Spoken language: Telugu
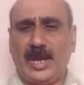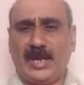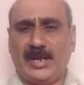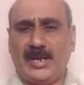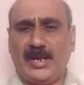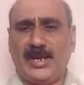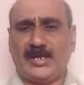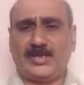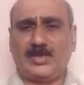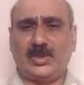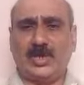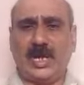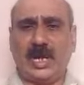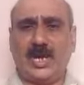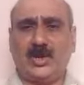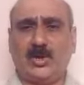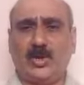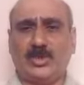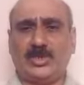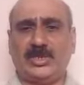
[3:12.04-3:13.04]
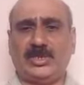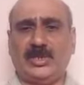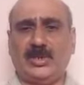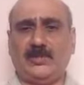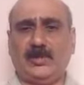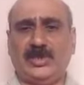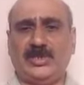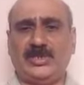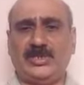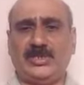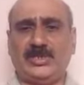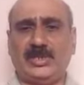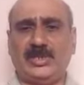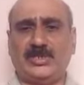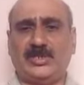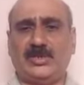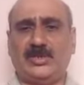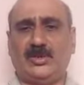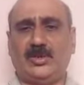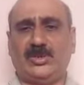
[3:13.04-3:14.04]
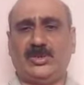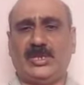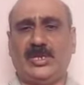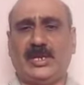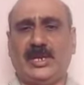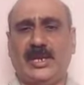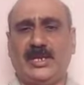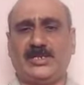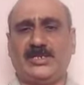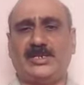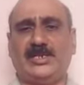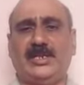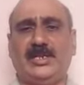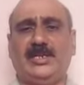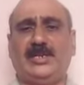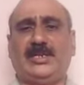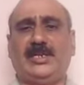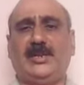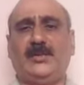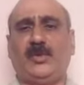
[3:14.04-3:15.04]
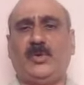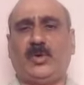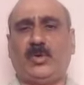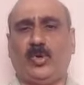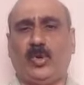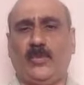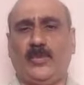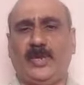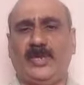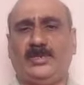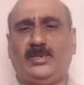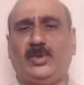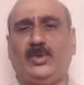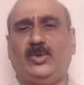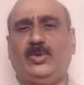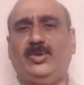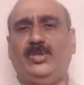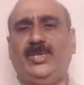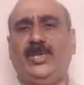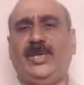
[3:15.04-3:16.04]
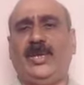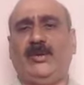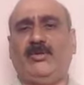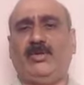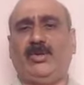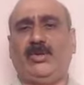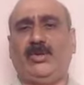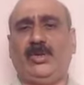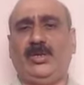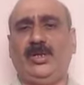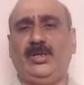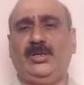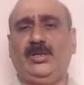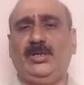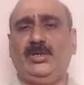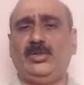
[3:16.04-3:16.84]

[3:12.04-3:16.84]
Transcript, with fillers: అక్కడ యాక్చువల్లీ ఆ రోజుకి ప్రజెంట్ చేసిన రోజుకి కలెక్షన్ వెళ్ళిన టైంకి ఒక రూపాయి తక్కువ ఉంది ఏ అకౌంట్లోనే